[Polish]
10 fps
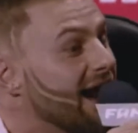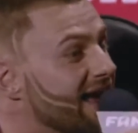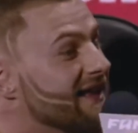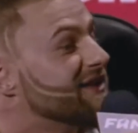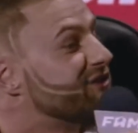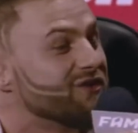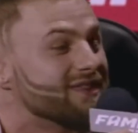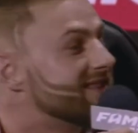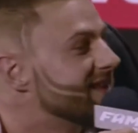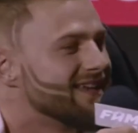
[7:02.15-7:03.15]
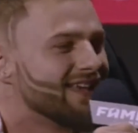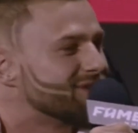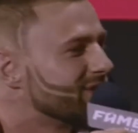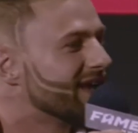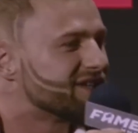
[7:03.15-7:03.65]
Ale Ponowo. Je,
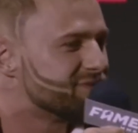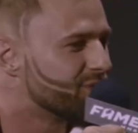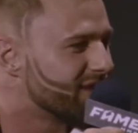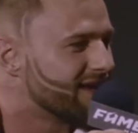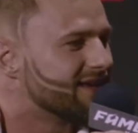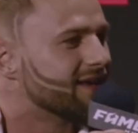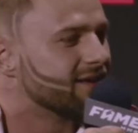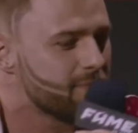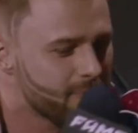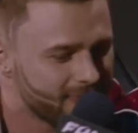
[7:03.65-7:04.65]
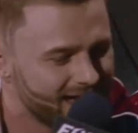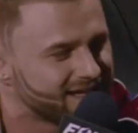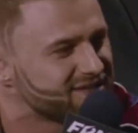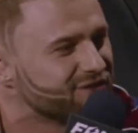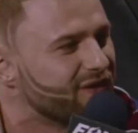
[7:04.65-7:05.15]
to ja ci mówię, e,
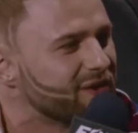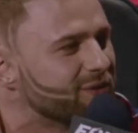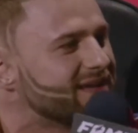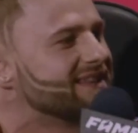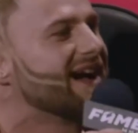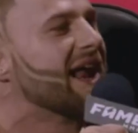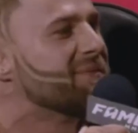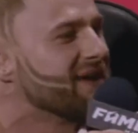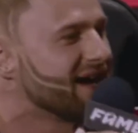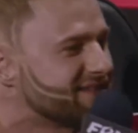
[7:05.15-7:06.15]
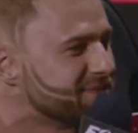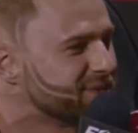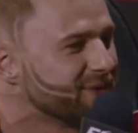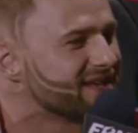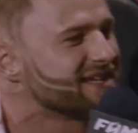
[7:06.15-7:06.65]
jakie są warunki, ty albo je
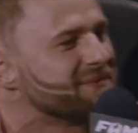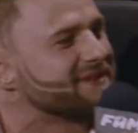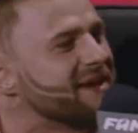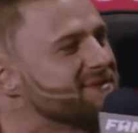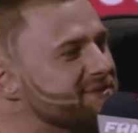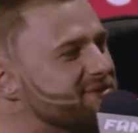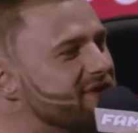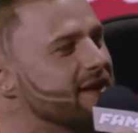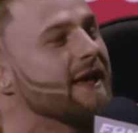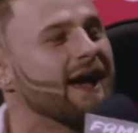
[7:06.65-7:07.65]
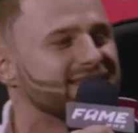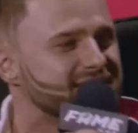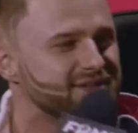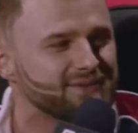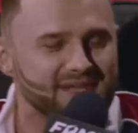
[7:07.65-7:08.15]
akceptujesz, albo tam są drzwi. A
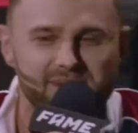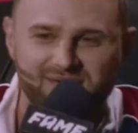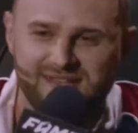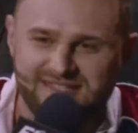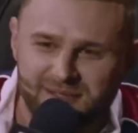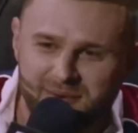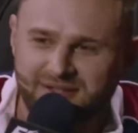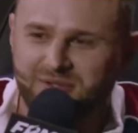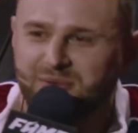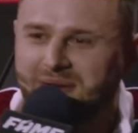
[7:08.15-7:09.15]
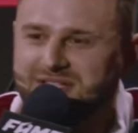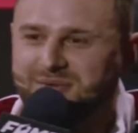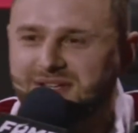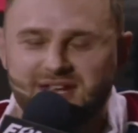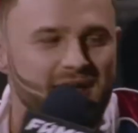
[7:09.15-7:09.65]
zresztą zabawne jest to, bo jak to
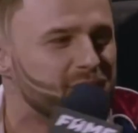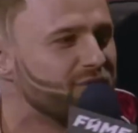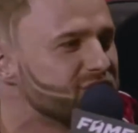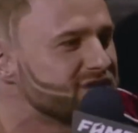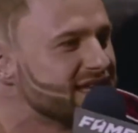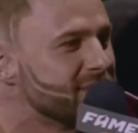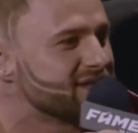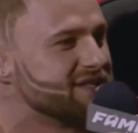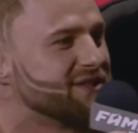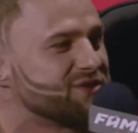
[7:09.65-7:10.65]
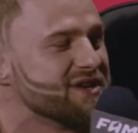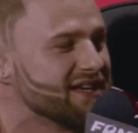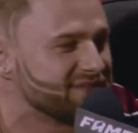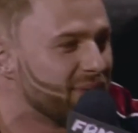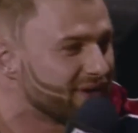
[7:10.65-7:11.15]
tłumaczyłeś, mówisz, że nie masz nic do
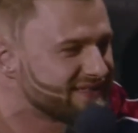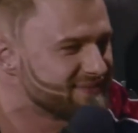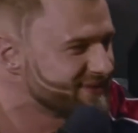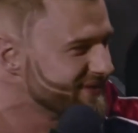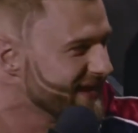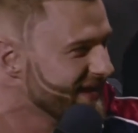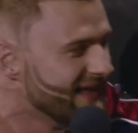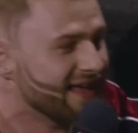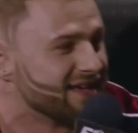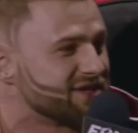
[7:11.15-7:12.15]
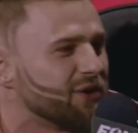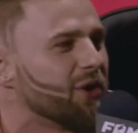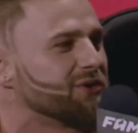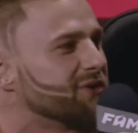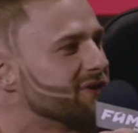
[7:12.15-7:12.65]
czynienia z boksem, co nie? Że
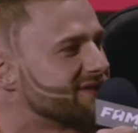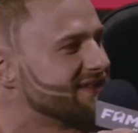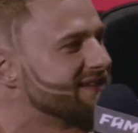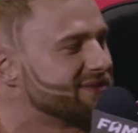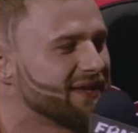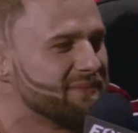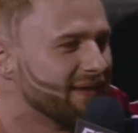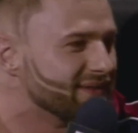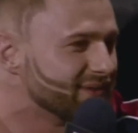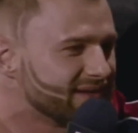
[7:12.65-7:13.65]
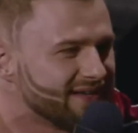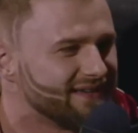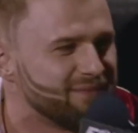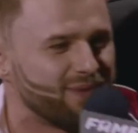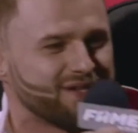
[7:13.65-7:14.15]
o, tu jest e, tutaj
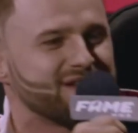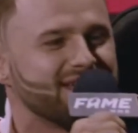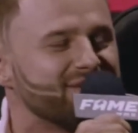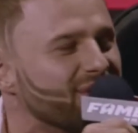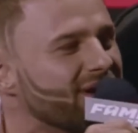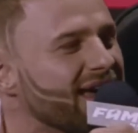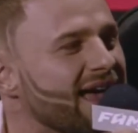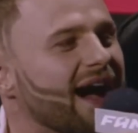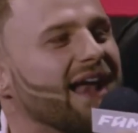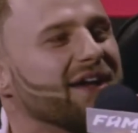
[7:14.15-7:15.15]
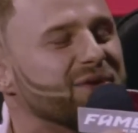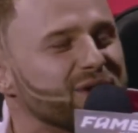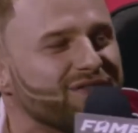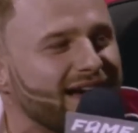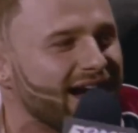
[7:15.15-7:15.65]
bandury, płaszczyzna i w ogóle, ale
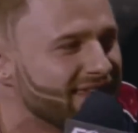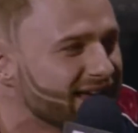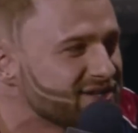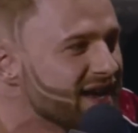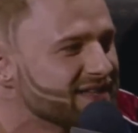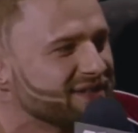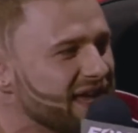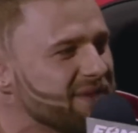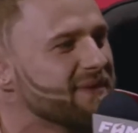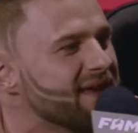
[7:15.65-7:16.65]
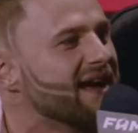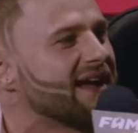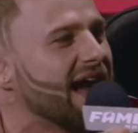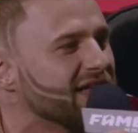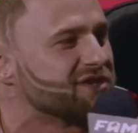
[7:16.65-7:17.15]
kurwa gadasz, co ja najmniej nie mam jak
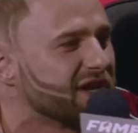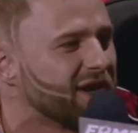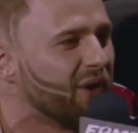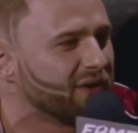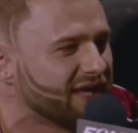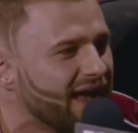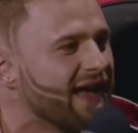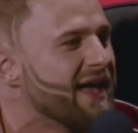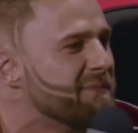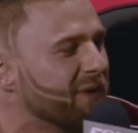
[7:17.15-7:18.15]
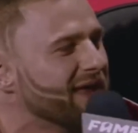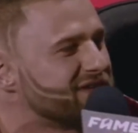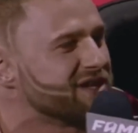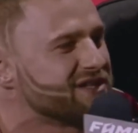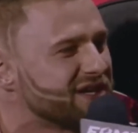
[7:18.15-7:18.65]
do, do, Andrzej do Głota po
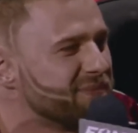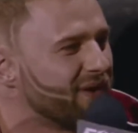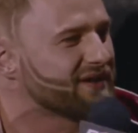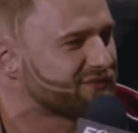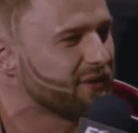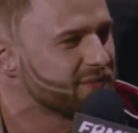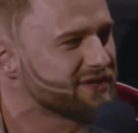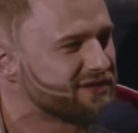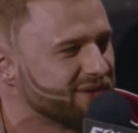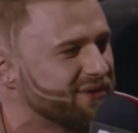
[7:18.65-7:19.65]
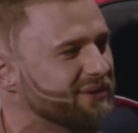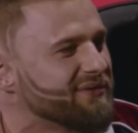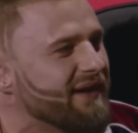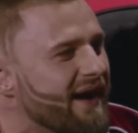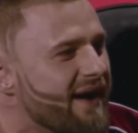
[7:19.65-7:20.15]
najcięższych bołach w swoim życiu,
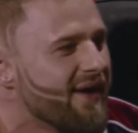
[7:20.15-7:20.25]
kurwa.